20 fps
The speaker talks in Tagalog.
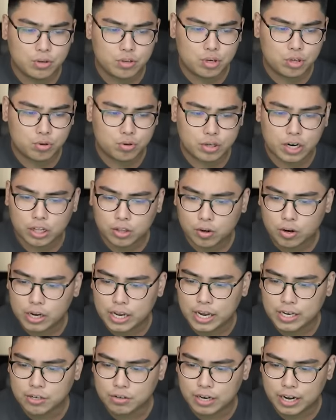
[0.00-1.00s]
huge ko na to.
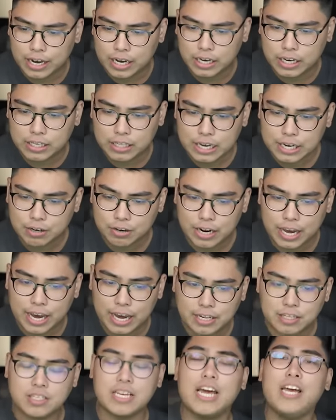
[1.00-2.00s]
Yan, yung nakikita nyo na
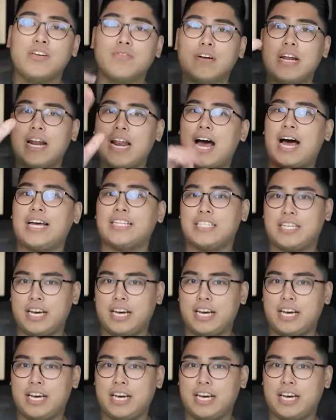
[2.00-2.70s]
yan. Sa inyo na lahat